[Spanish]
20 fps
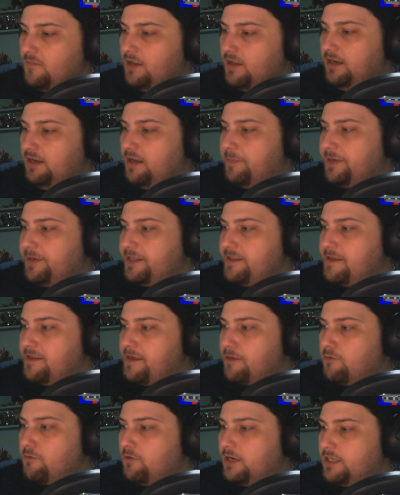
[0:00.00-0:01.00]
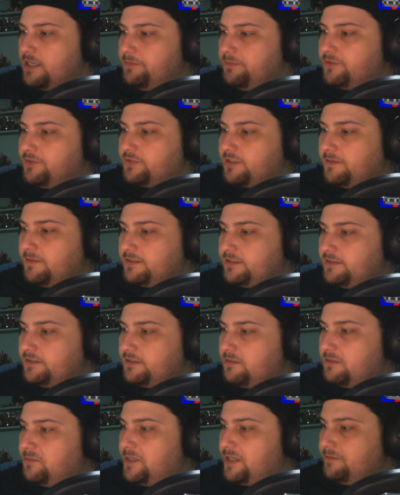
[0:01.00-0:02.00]
la pérdida de azúcares, pero está
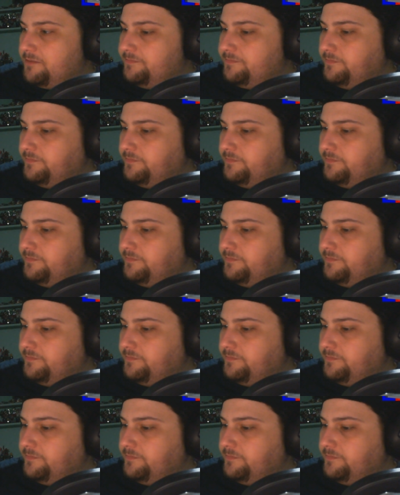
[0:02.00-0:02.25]
bastante buena.